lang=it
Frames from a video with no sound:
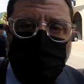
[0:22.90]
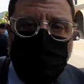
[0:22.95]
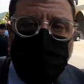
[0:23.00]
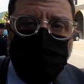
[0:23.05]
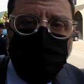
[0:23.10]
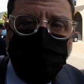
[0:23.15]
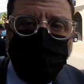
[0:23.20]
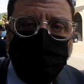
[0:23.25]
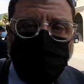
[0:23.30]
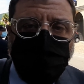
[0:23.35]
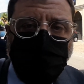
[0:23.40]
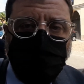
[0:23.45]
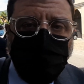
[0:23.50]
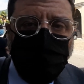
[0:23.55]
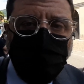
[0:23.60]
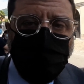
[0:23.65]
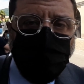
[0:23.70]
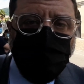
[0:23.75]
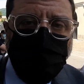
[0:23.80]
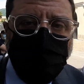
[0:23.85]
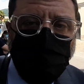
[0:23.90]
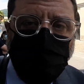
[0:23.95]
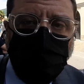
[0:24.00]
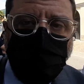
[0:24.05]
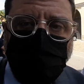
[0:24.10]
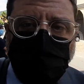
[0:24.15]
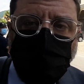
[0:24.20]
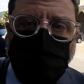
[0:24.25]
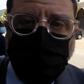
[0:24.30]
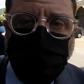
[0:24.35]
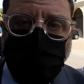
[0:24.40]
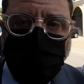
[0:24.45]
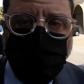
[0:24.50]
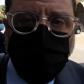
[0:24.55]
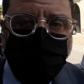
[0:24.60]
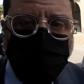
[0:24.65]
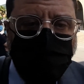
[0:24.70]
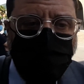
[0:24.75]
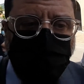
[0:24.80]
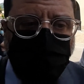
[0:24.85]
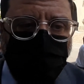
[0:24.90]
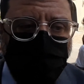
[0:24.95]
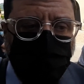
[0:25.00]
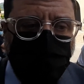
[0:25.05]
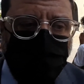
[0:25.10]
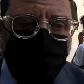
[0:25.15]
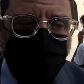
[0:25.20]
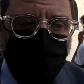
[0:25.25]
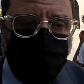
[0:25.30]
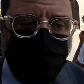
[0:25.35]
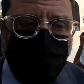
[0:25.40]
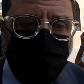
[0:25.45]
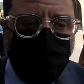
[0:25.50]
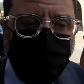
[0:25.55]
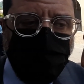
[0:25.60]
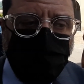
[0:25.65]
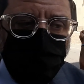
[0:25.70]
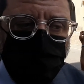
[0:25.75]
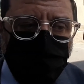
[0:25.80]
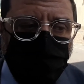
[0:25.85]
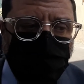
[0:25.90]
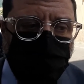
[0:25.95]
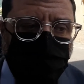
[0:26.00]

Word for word: Quindi è stata il PM ha confermato la